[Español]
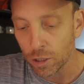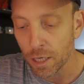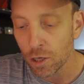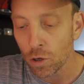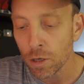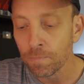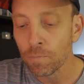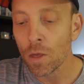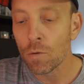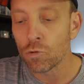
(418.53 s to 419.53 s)
Así que hoy
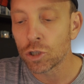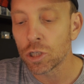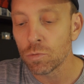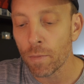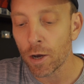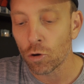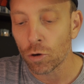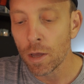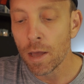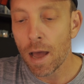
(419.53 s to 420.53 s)
muchísimo mejor.
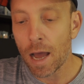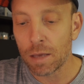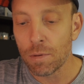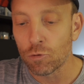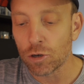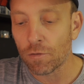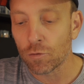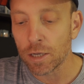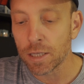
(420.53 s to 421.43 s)
Aquí vemos las zonas